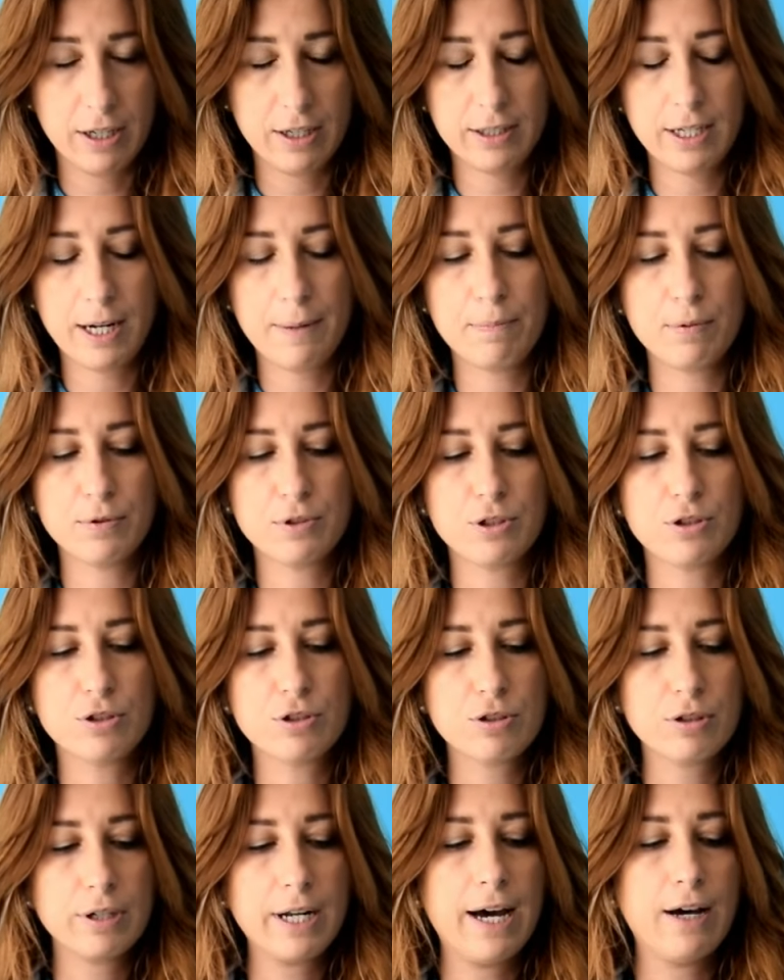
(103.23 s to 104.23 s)
Andrà
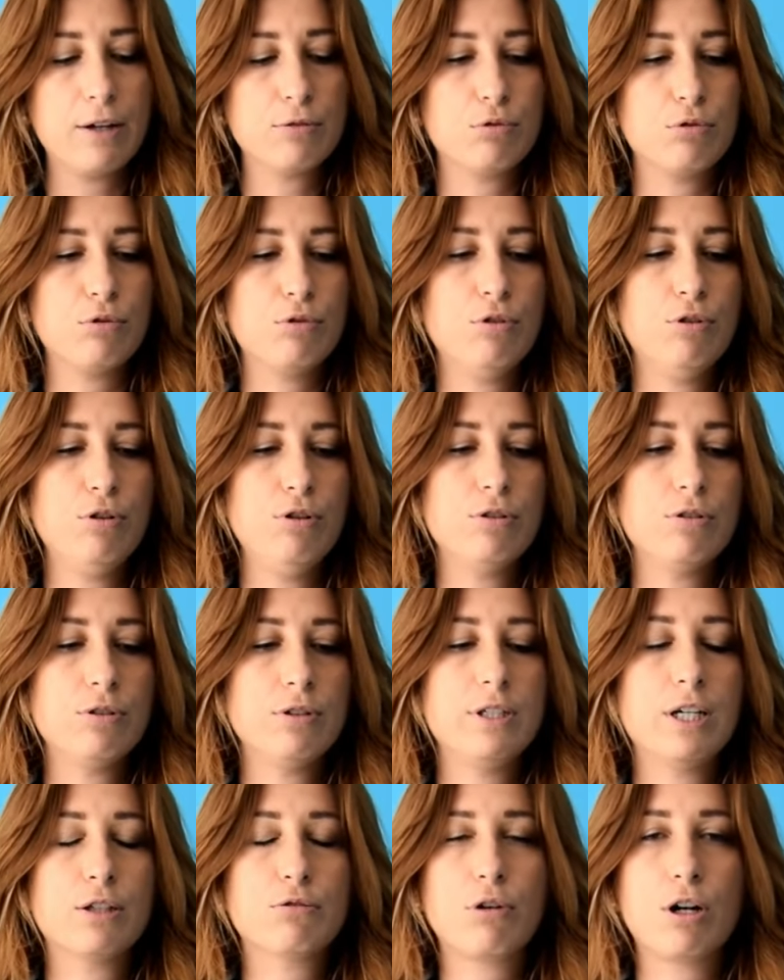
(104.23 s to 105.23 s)
posizionato o
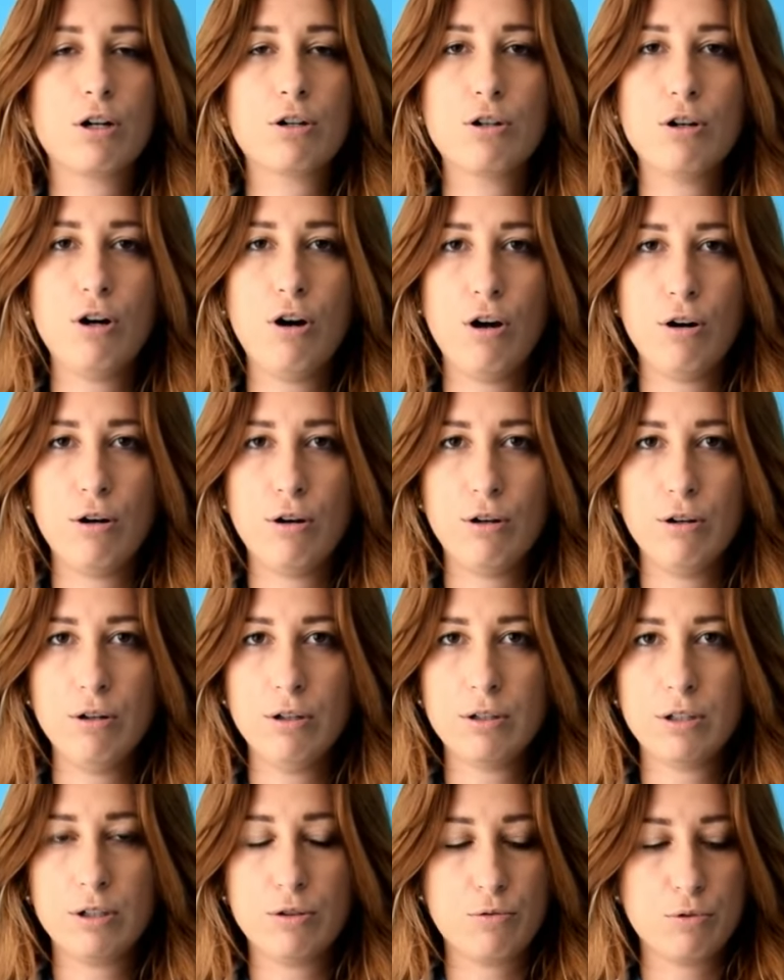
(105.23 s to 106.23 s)
dietro al
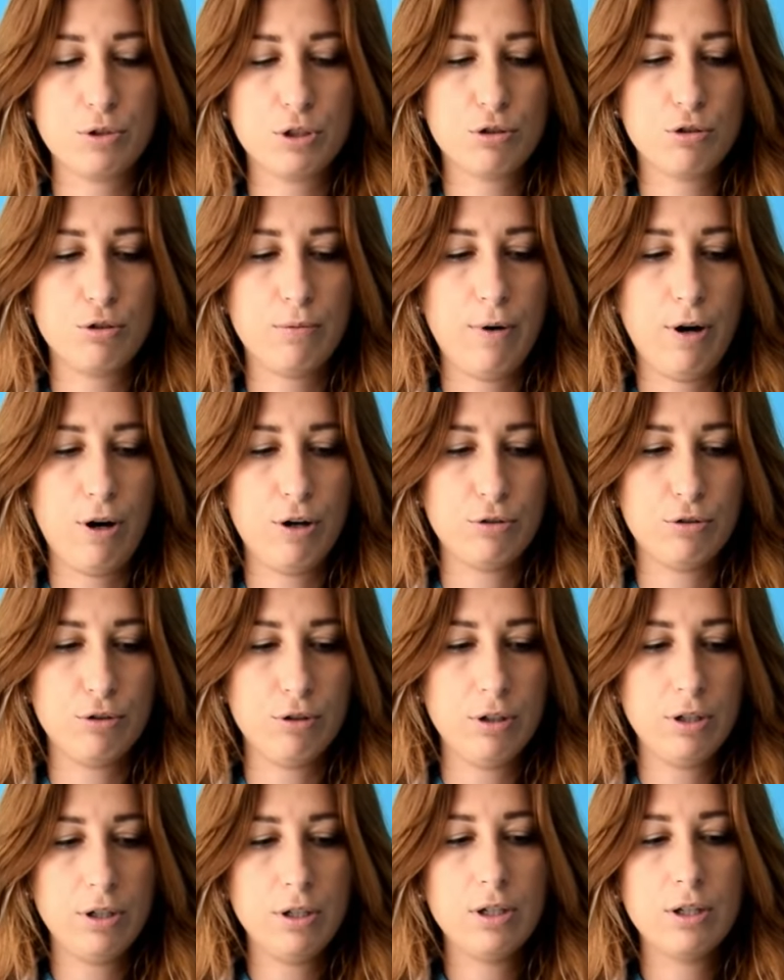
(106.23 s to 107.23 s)
collo, in questo
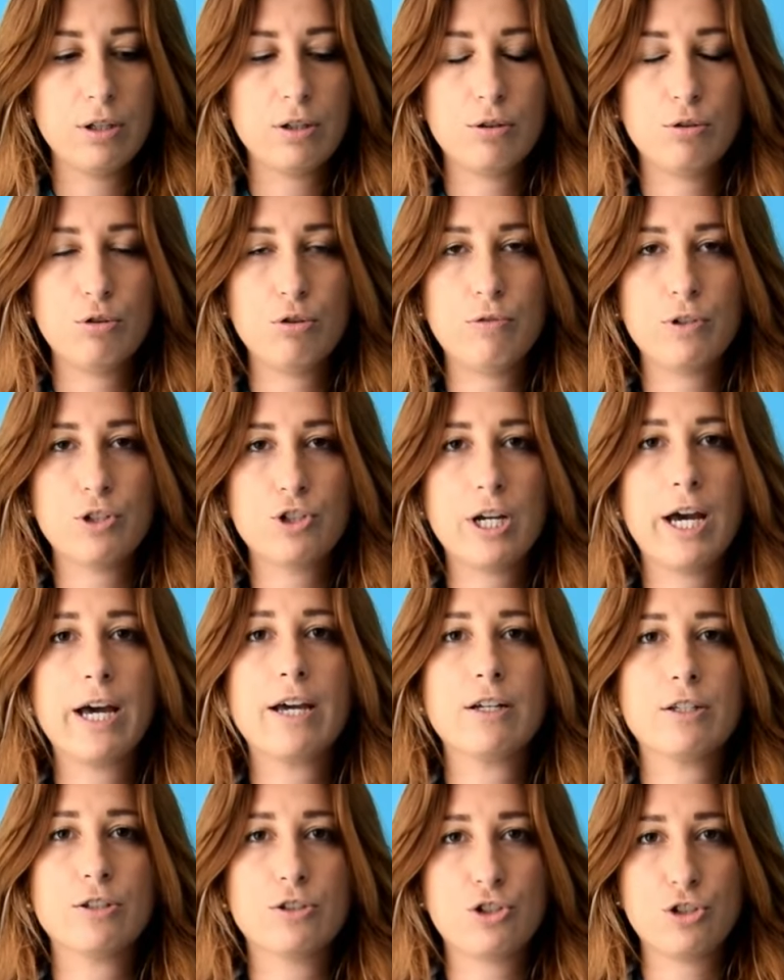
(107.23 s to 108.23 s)
modo, dove
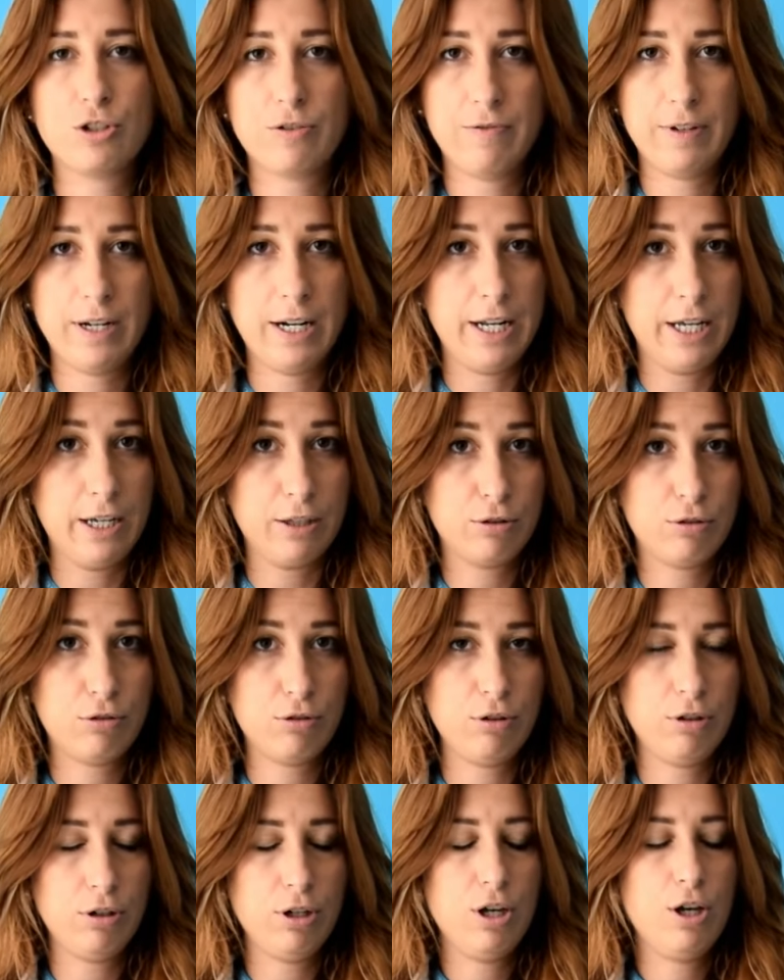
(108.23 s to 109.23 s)
c'è il
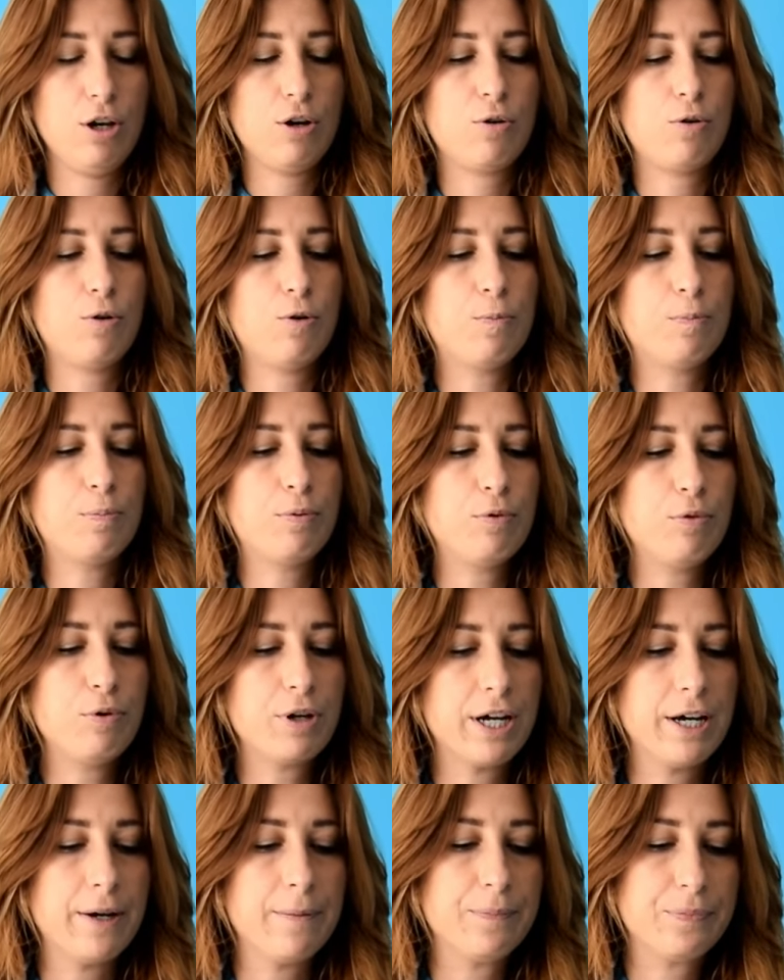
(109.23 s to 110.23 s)
cervelletto,
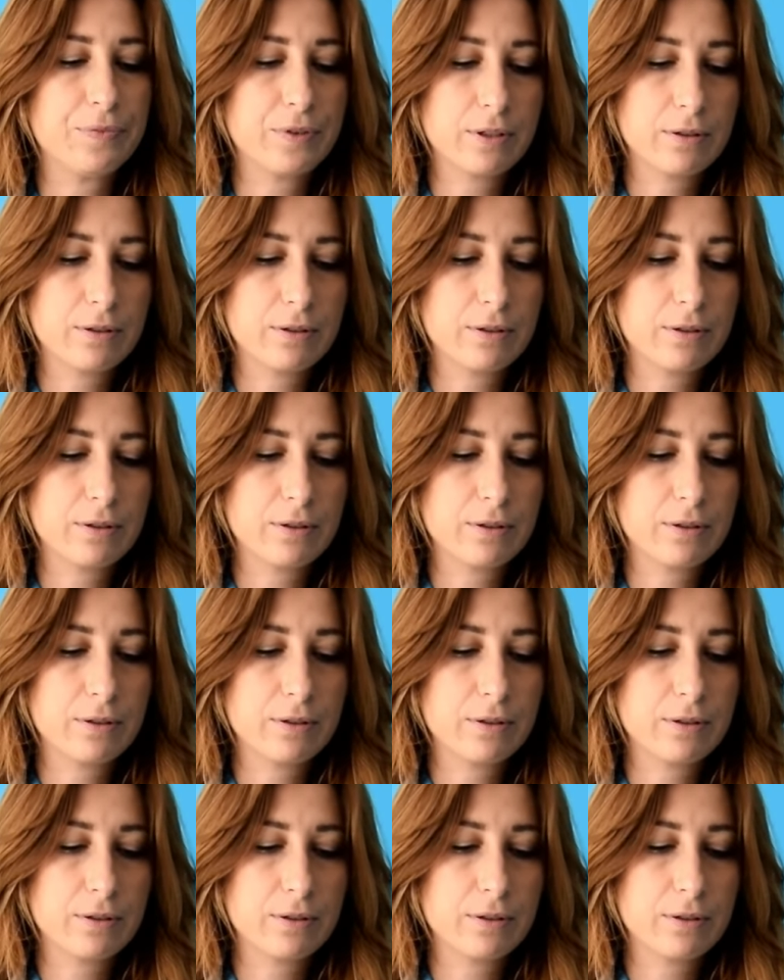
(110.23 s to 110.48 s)
oppure